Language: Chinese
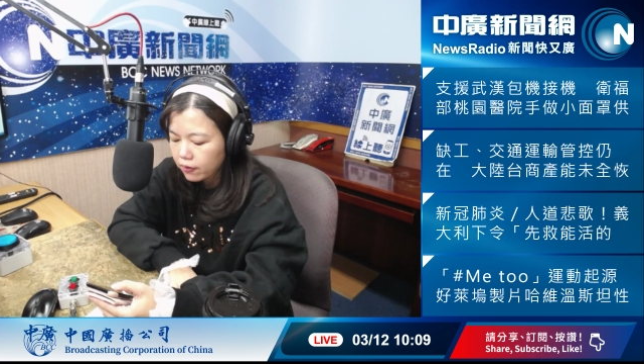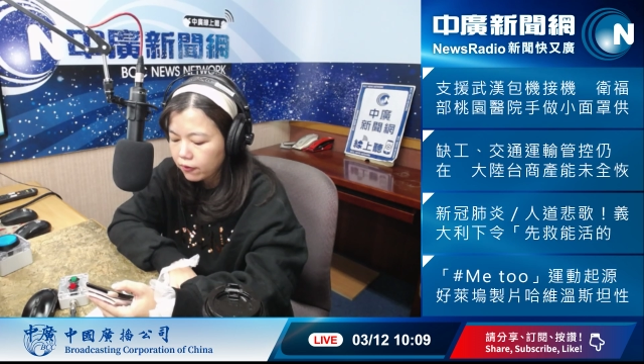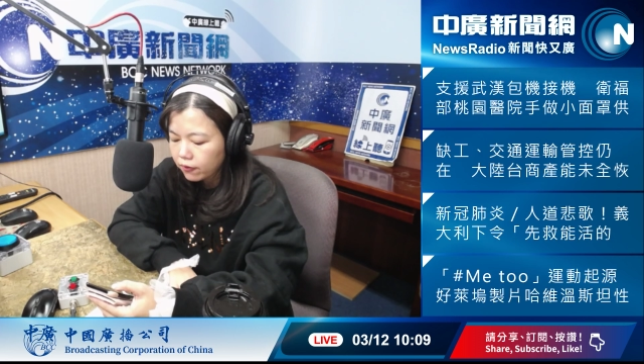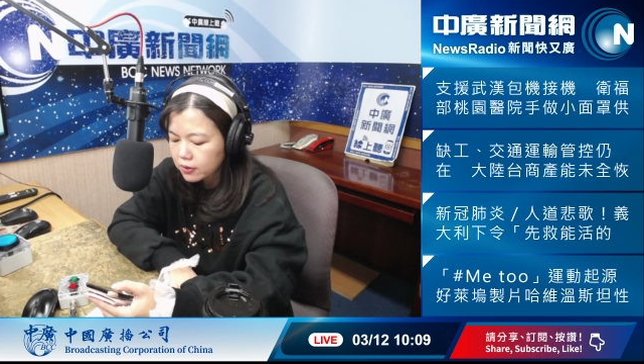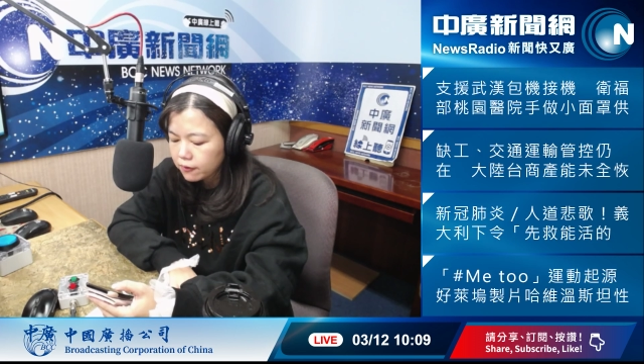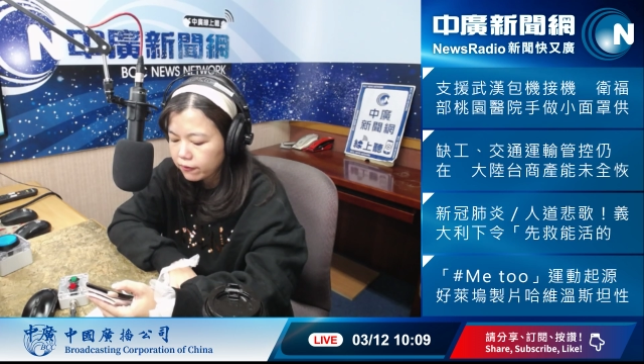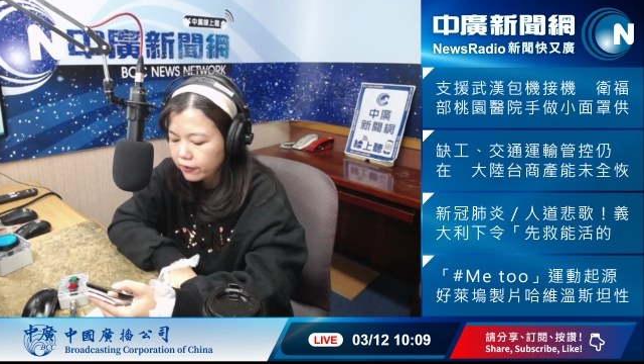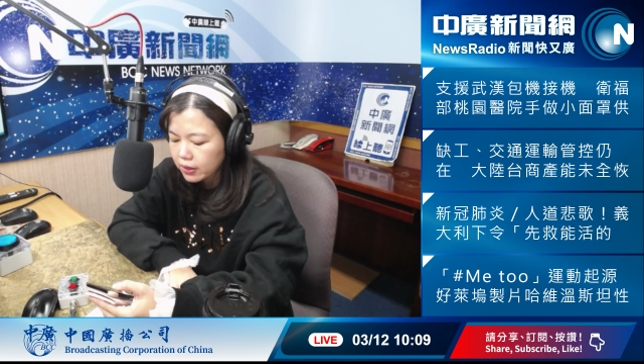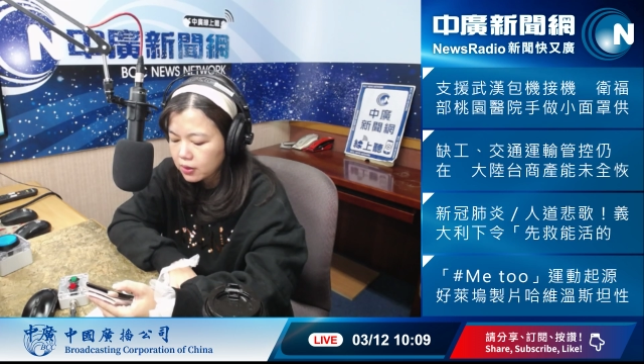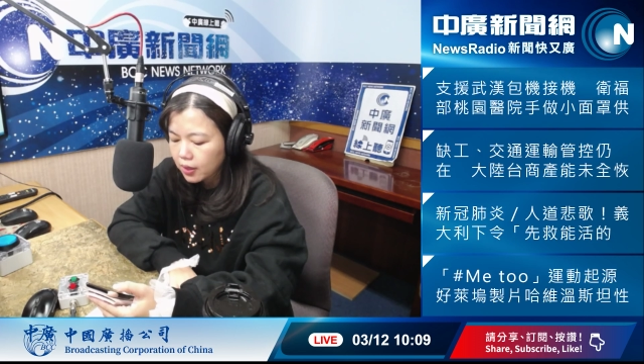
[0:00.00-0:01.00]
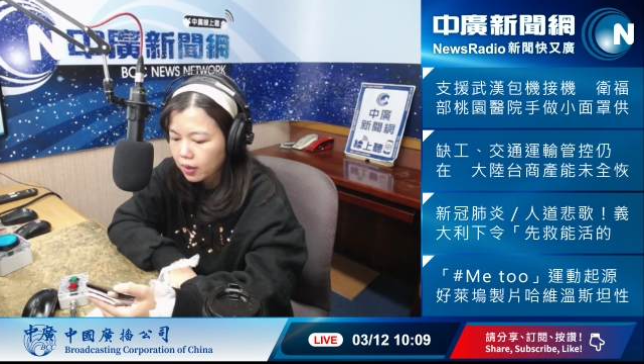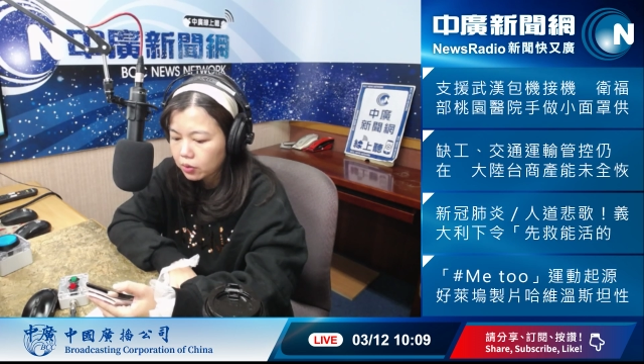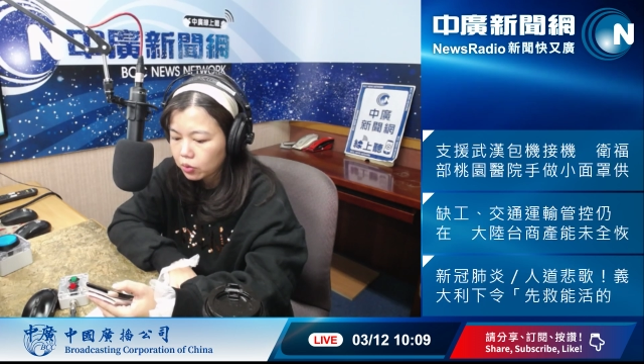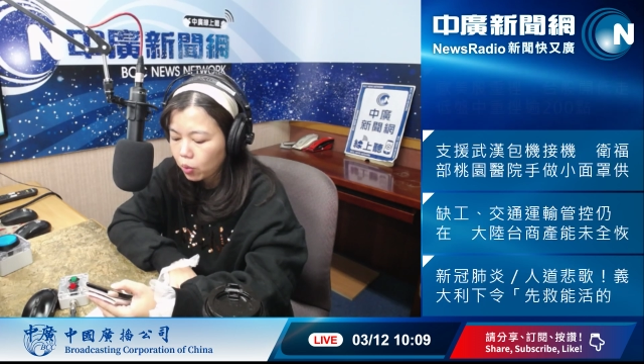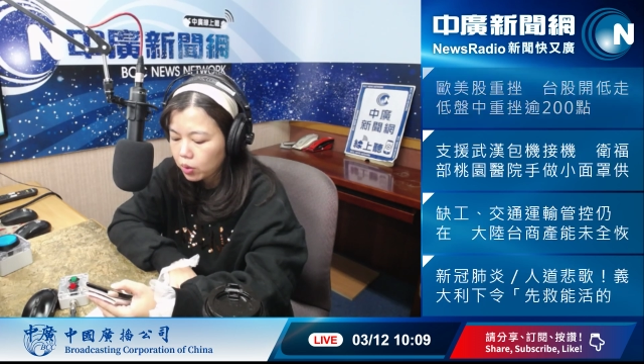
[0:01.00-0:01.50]
幅我已经非
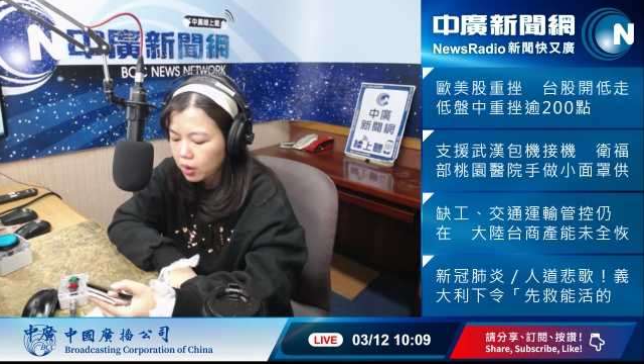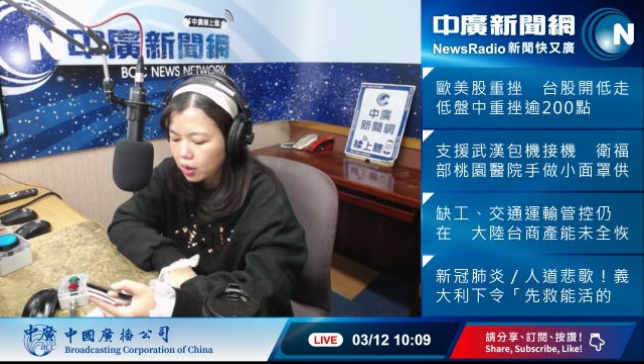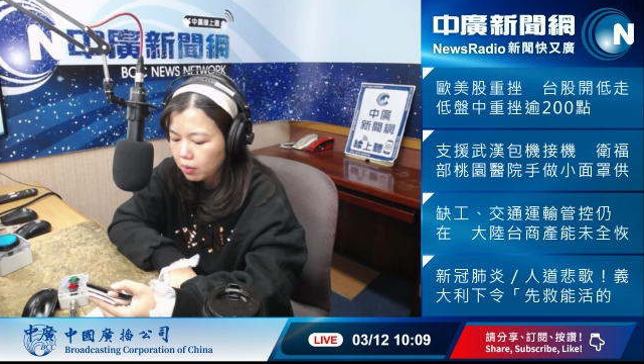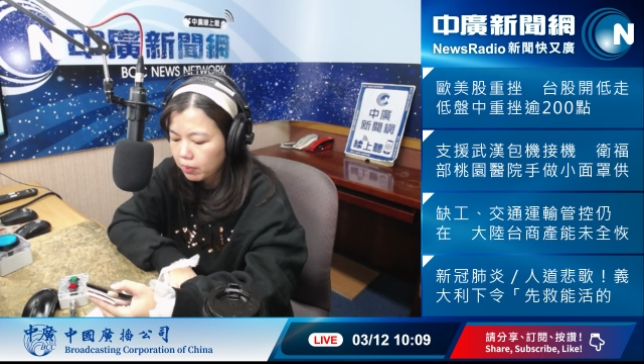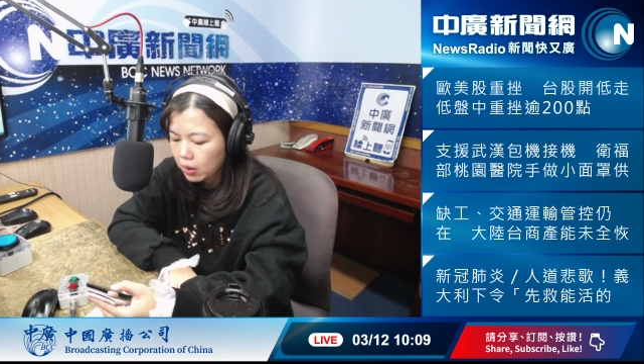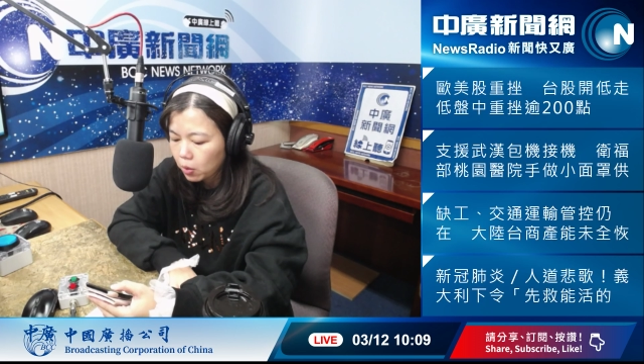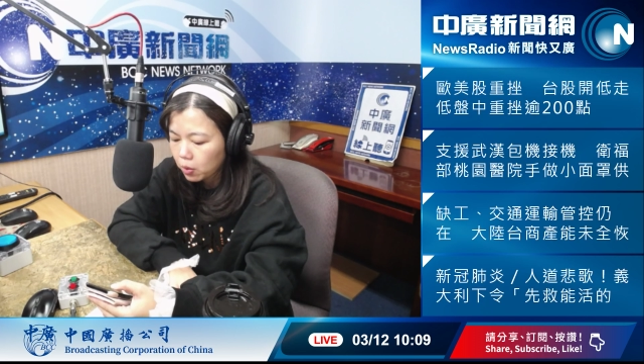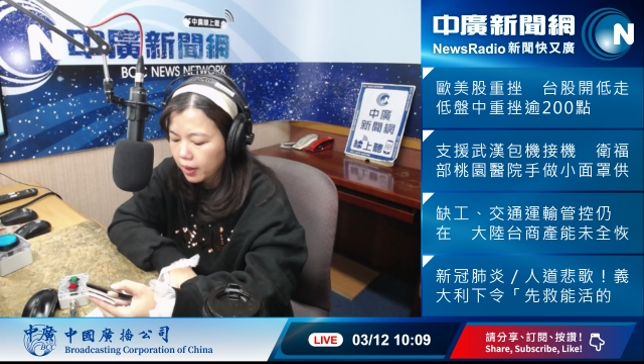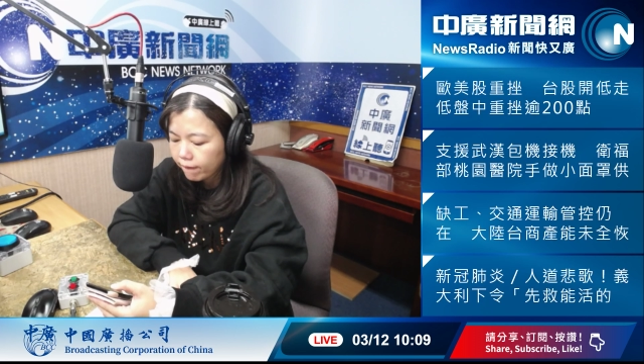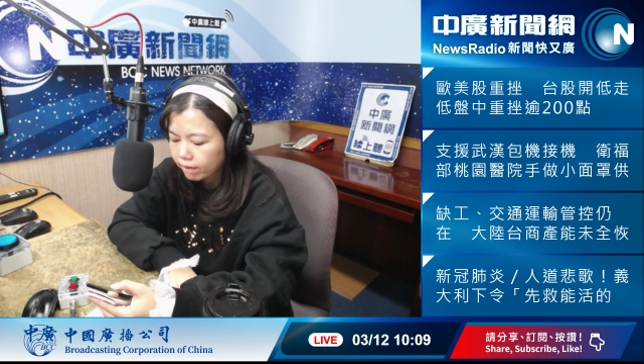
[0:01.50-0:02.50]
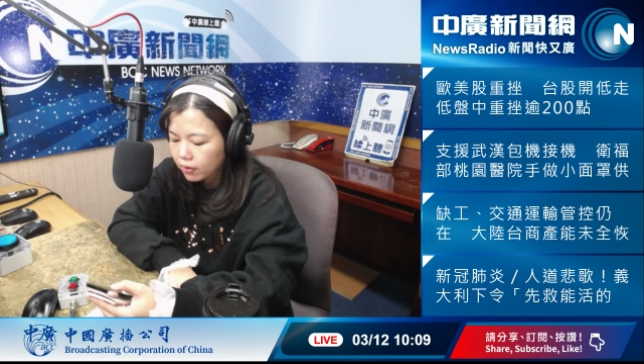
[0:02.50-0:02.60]
常多年没有看